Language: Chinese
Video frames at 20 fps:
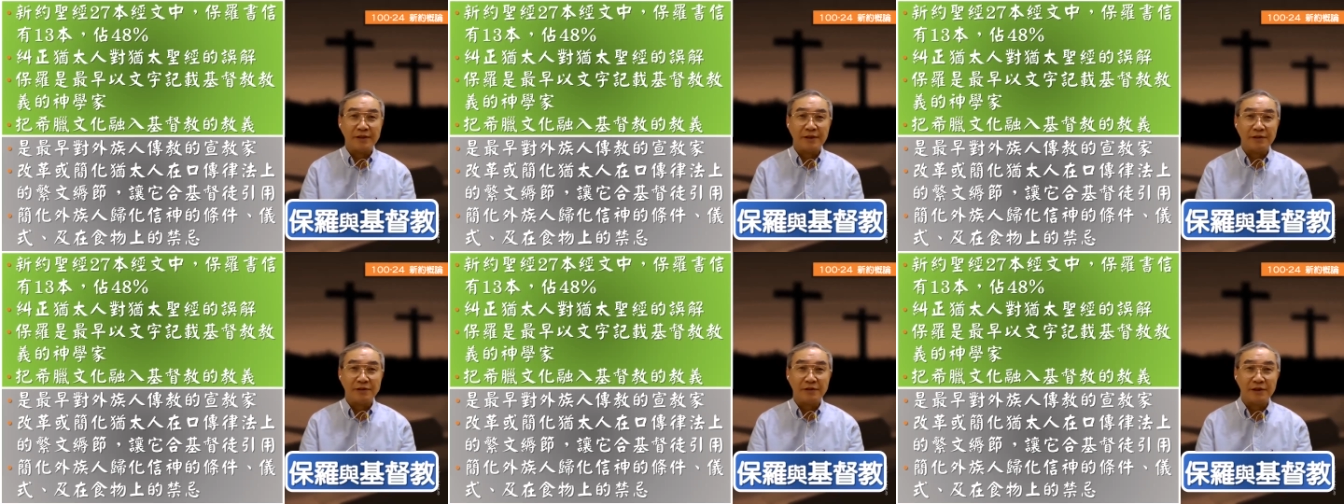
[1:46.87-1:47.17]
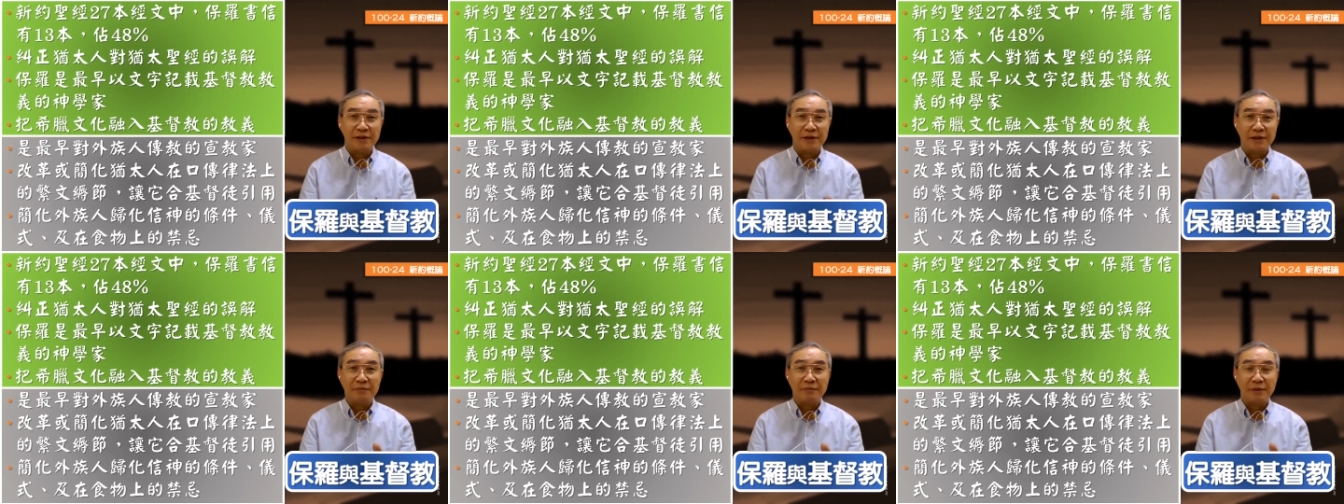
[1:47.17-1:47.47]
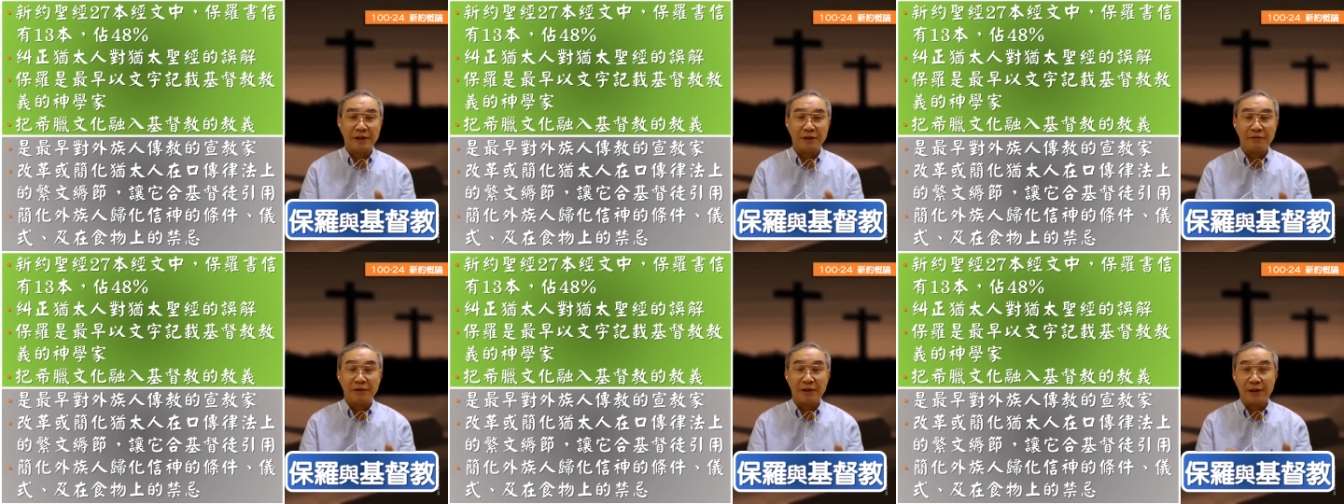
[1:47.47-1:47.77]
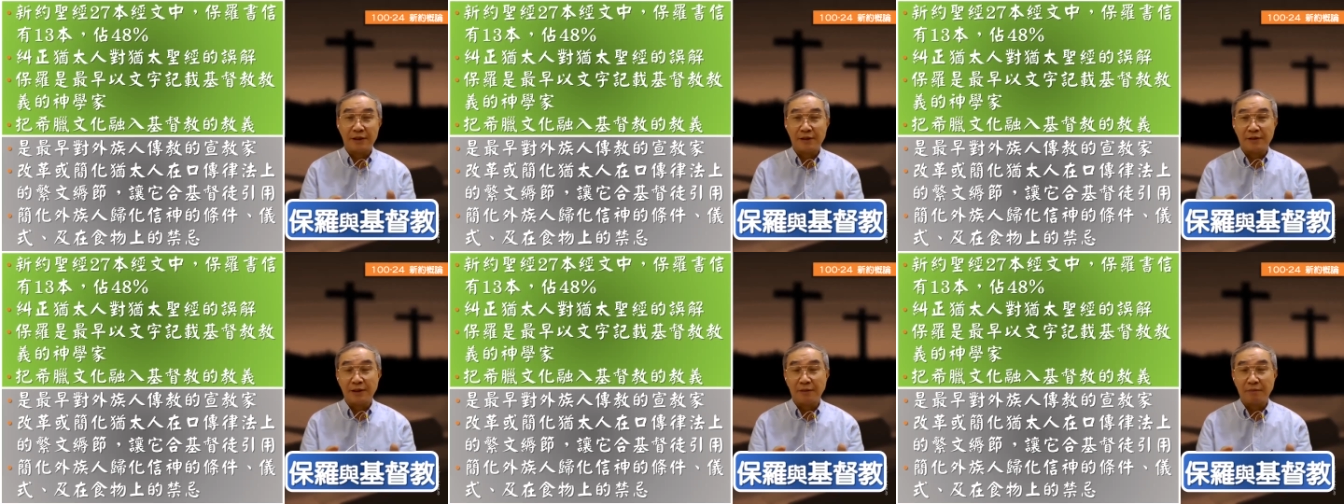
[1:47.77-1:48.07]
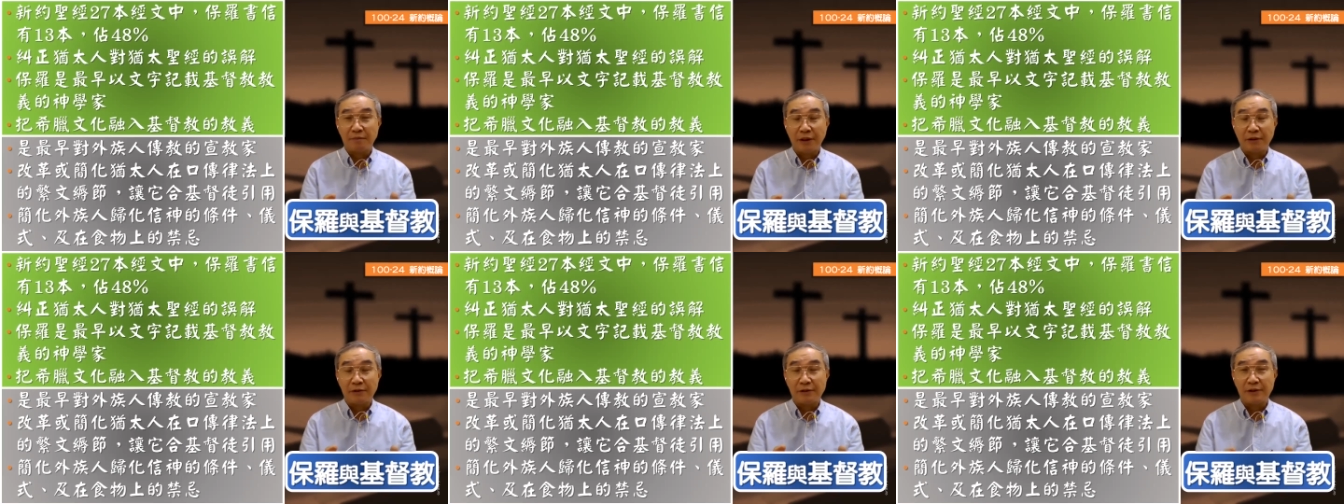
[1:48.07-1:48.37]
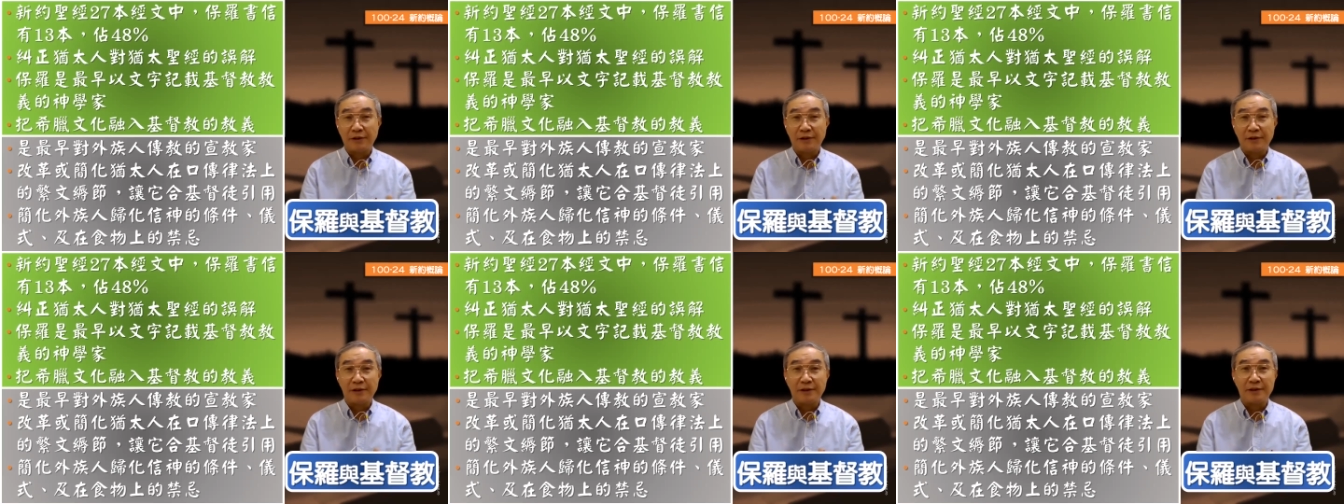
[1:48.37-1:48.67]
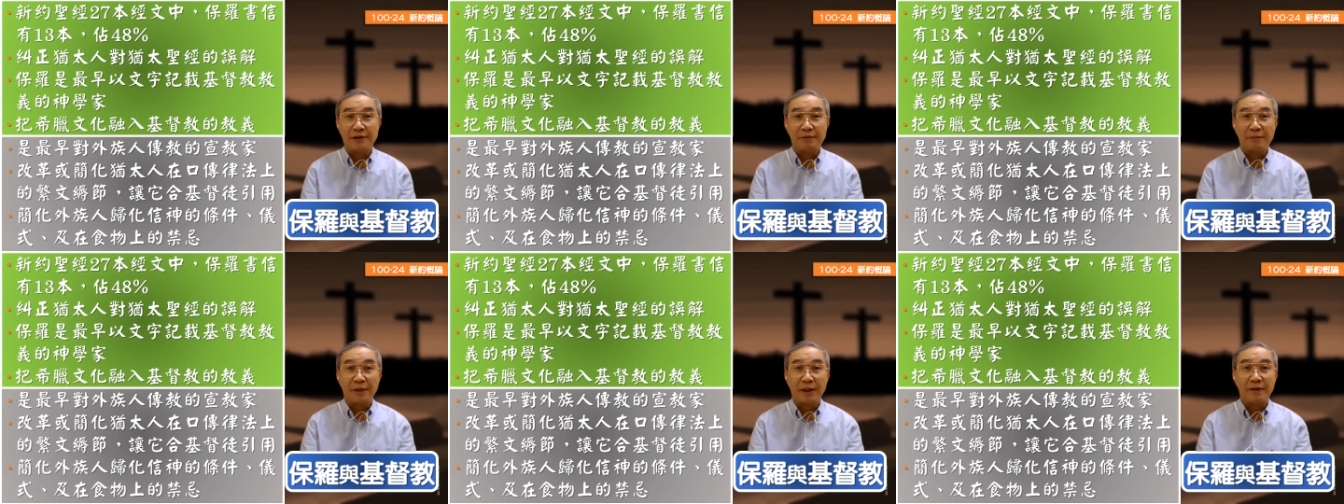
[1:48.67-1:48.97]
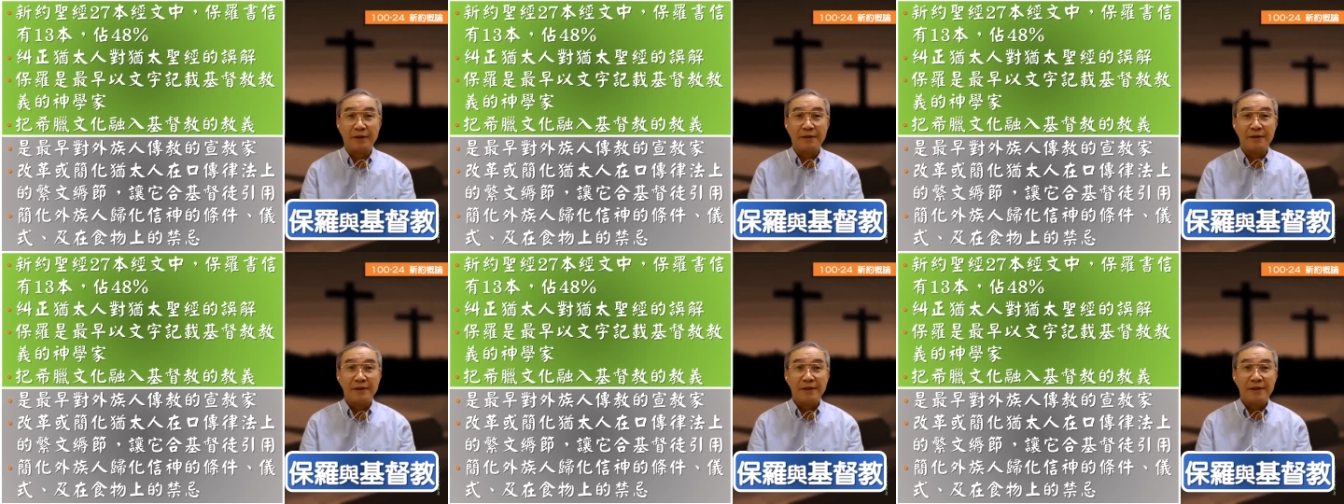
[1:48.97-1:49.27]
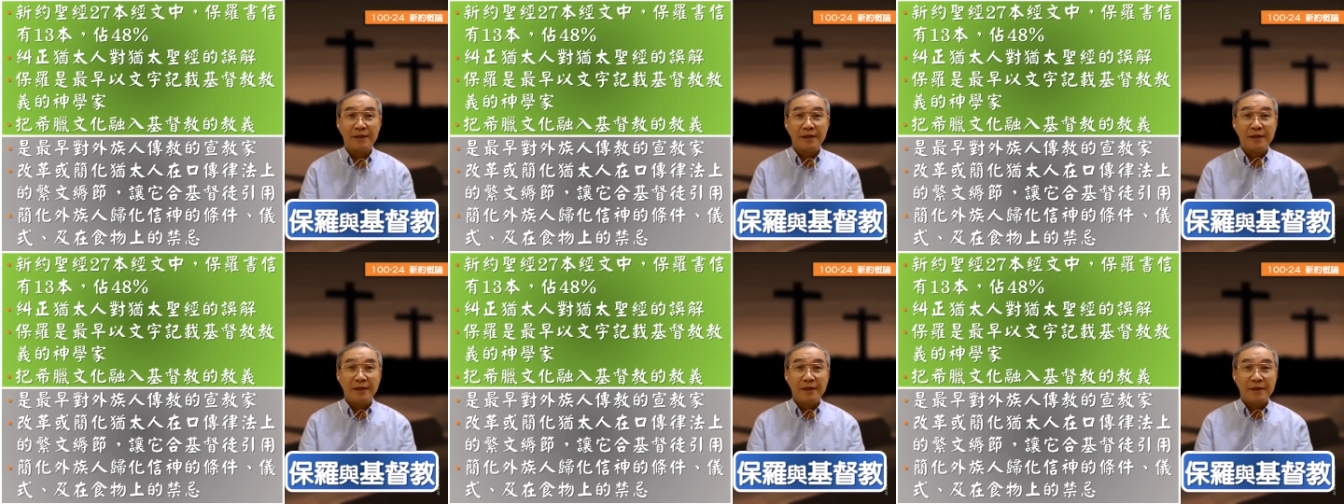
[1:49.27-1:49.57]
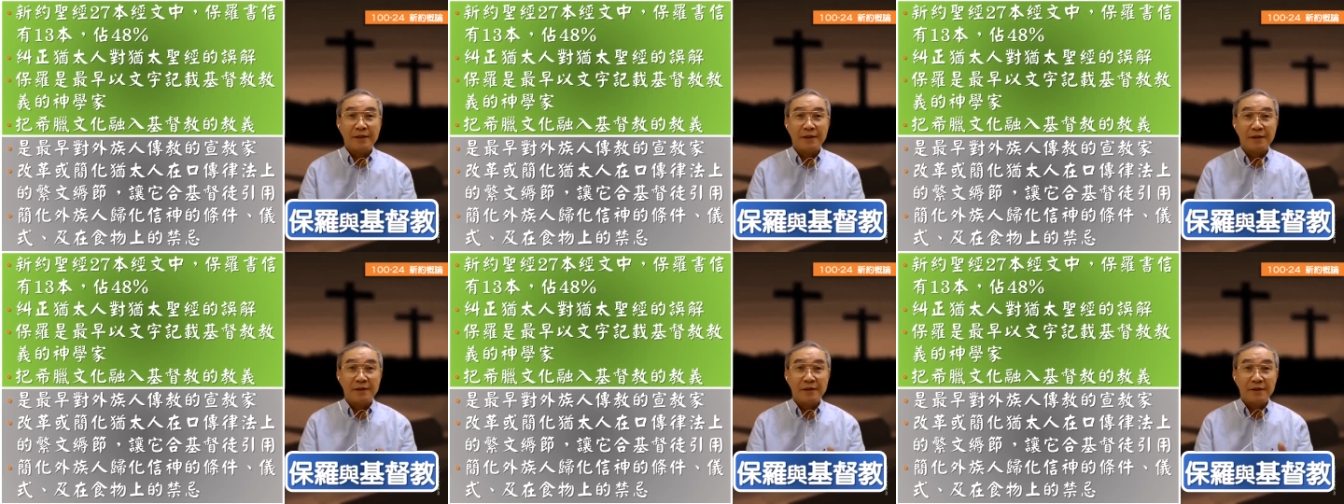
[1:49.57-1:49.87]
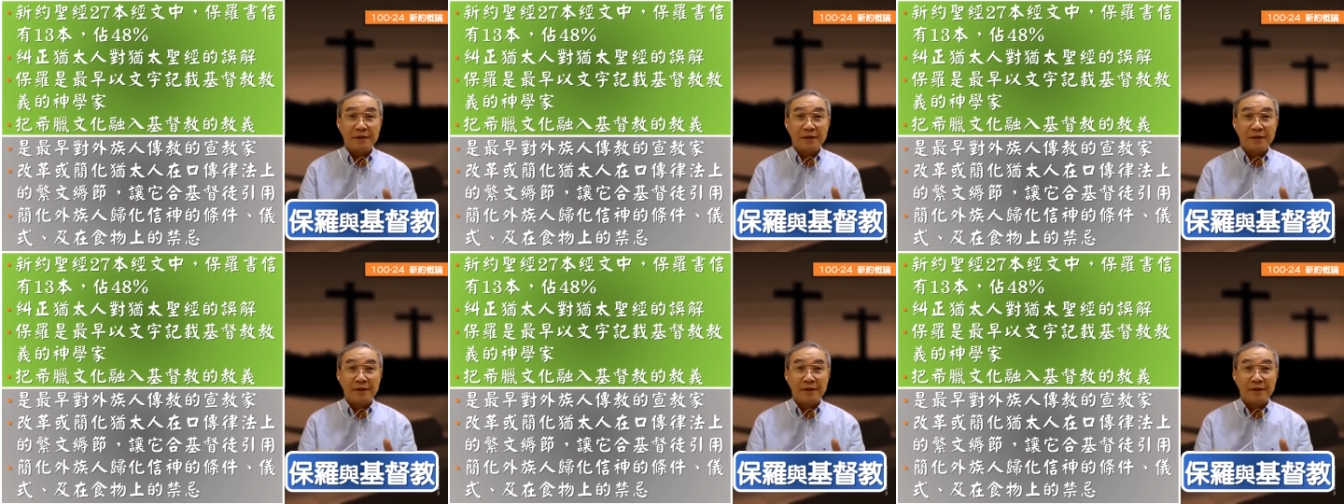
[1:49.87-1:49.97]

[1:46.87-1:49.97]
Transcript: 那十三本的话，大概占百分之四十八。那